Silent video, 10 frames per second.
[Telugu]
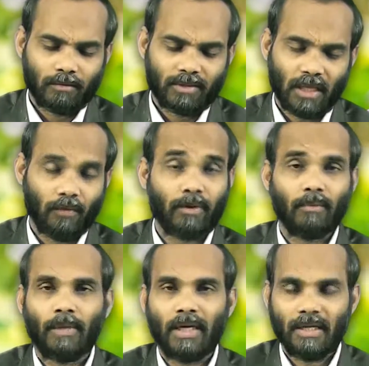
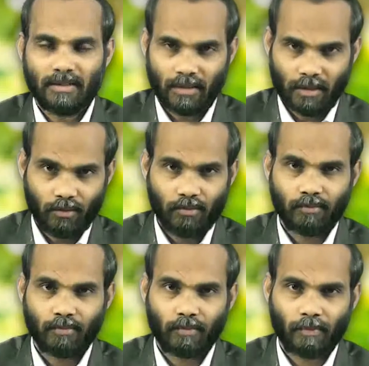చదవటం మానేశారు
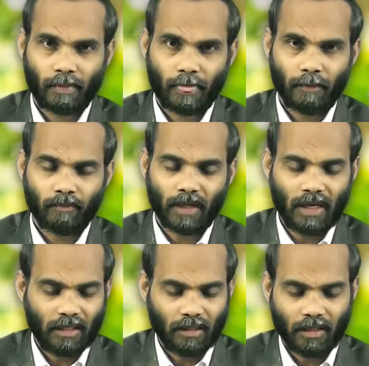
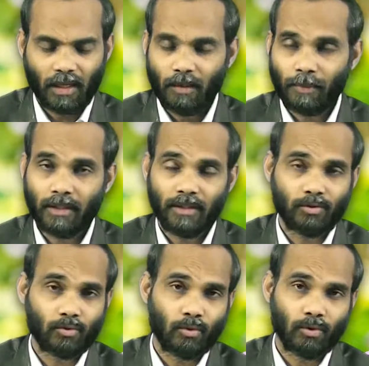ఆ గ్రంథాన్ని
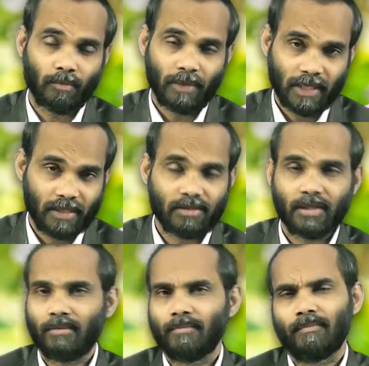పట్టించుకోవటం మానేశారు